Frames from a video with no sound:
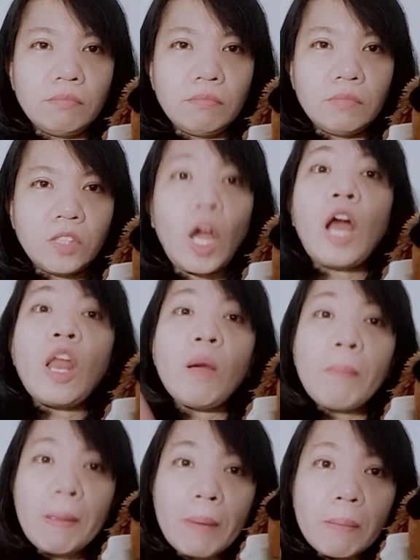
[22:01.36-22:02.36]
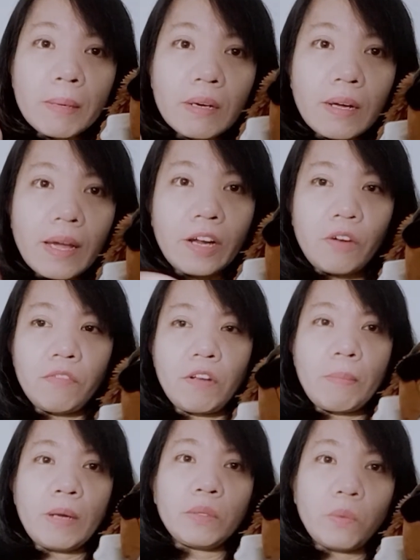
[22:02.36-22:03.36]
Kalau memang mendengarkan
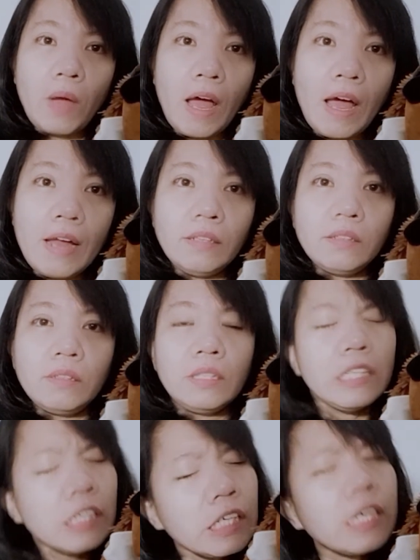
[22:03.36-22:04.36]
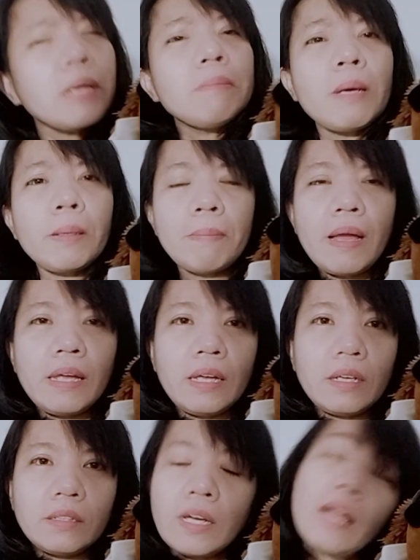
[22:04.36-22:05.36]
firman Tuhan, dengerin baik-baik.
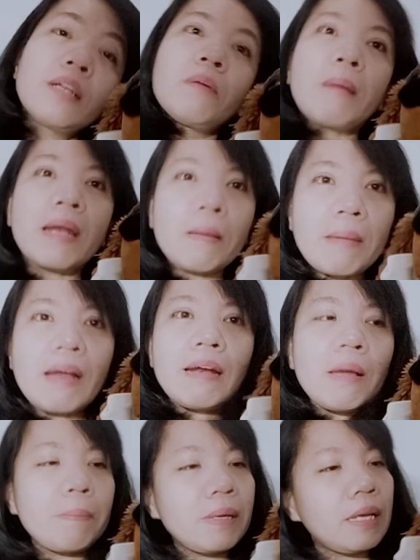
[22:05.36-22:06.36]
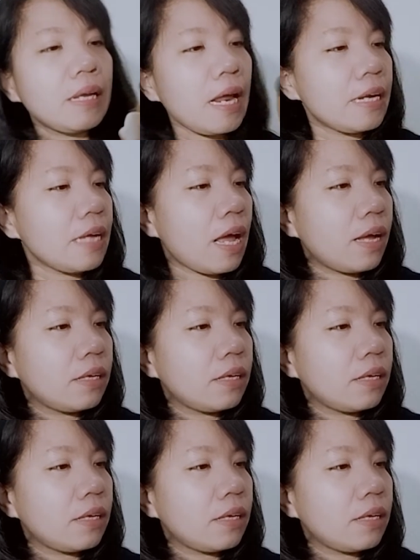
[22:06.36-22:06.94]
Jangan kemana-mana pikirannya.